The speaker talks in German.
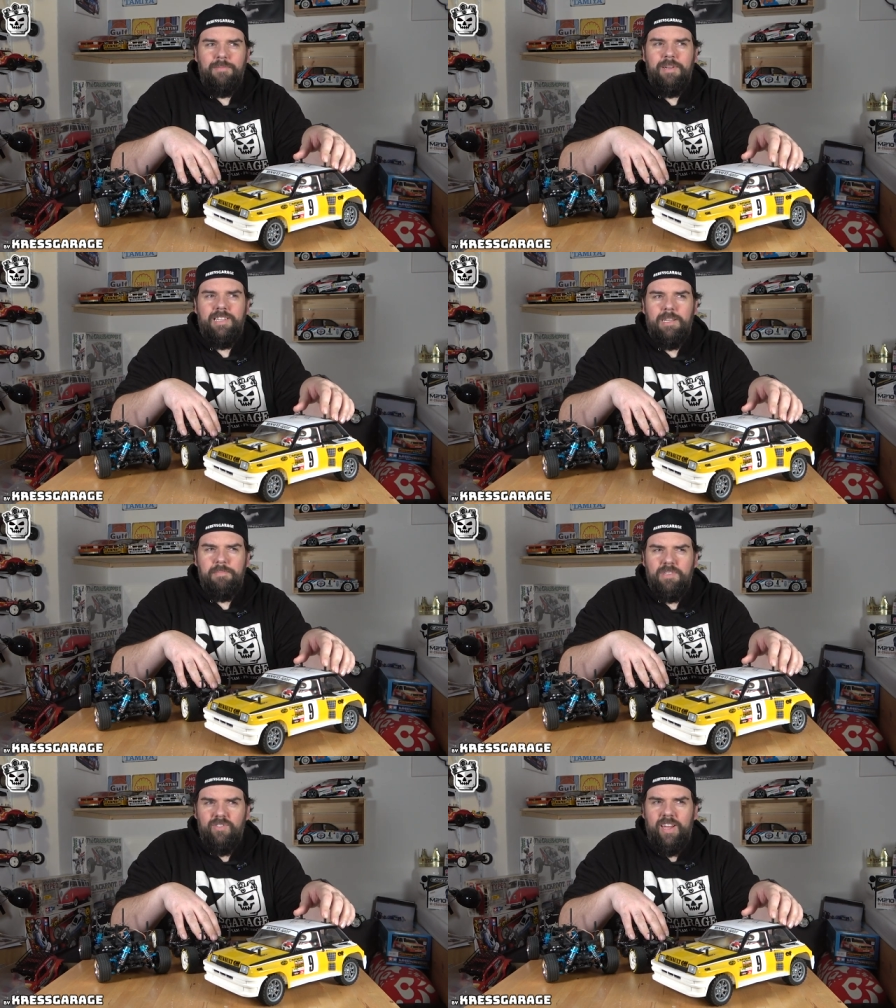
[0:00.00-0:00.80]
Aber ich
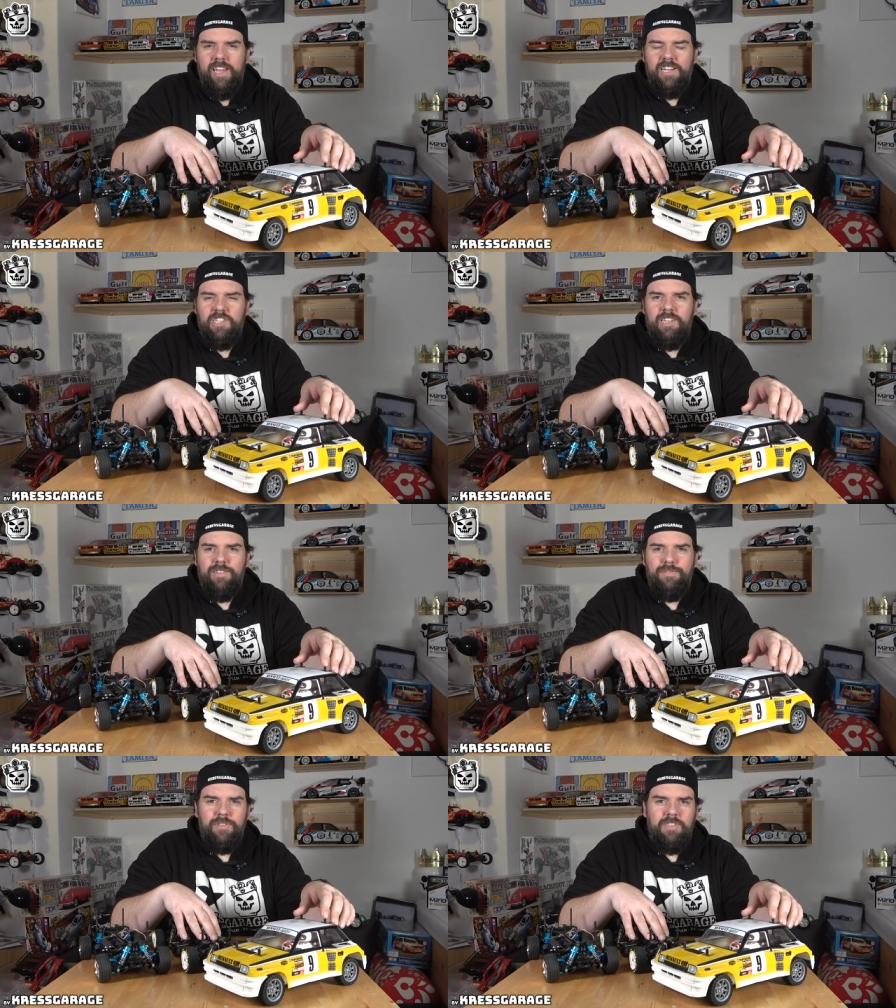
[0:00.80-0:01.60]
glaube, zwei Hersteller
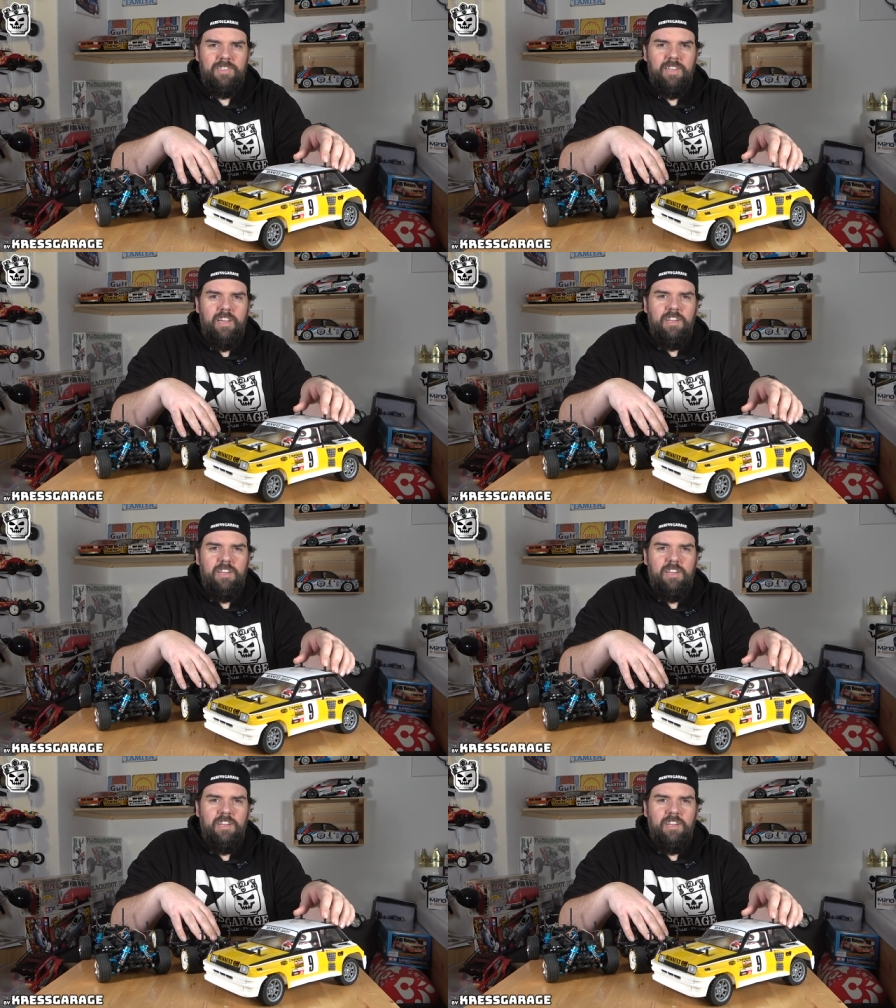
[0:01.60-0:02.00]
gefunden,